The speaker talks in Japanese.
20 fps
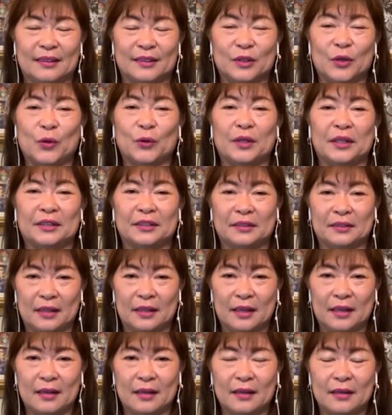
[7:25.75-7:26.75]
そうです
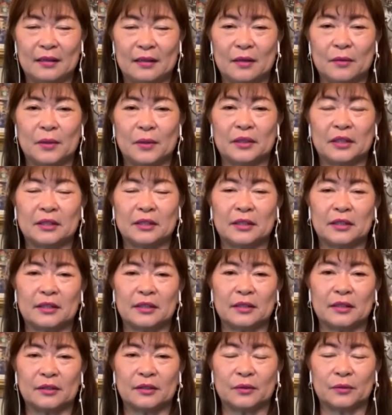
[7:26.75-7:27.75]
ねで私た
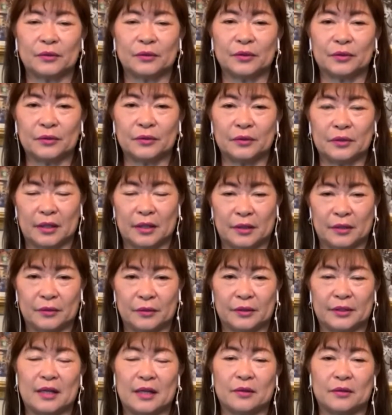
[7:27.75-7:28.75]
ちがその住んでいる
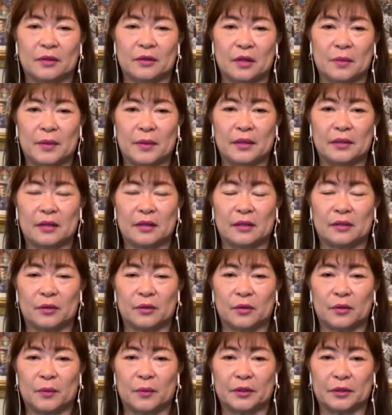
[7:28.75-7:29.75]
サンクレメンテっ
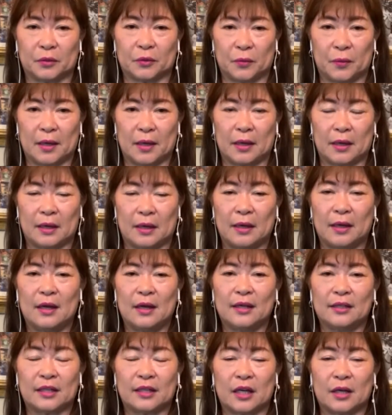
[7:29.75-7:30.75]
ていう場所は
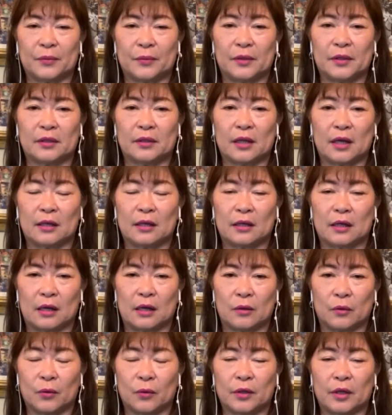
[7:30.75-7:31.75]
サーフィン大
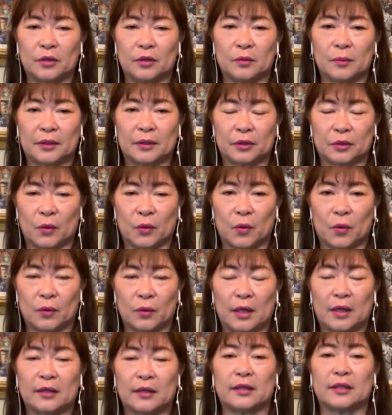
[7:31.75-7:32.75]
会をやる場所
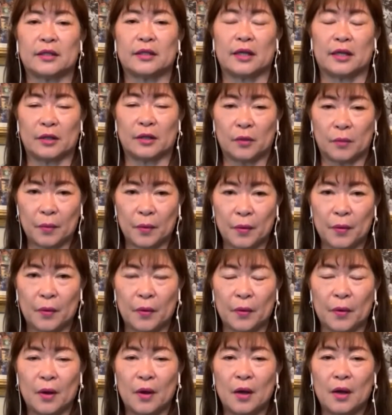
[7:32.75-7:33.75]
なんですけれど
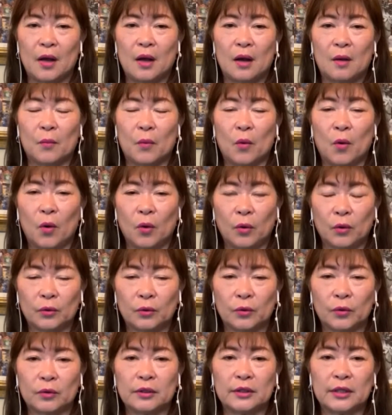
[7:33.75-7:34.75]
ももう本
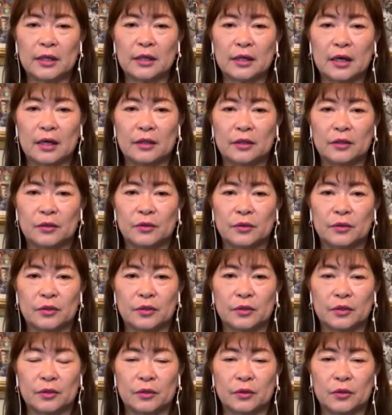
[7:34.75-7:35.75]
当に世界有
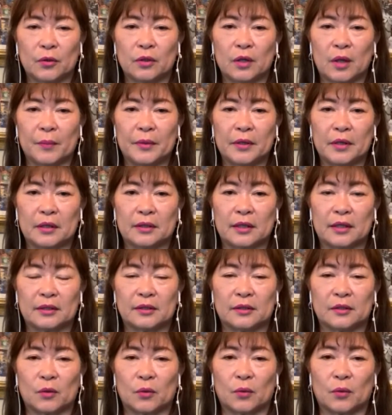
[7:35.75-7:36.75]
数の波が
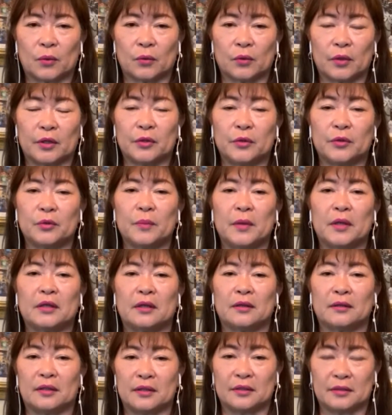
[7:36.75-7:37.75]
立つところで有名
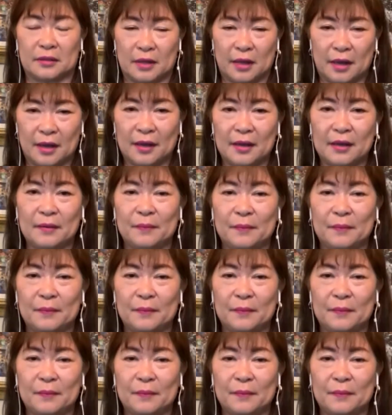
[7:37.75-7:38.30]
なんですね。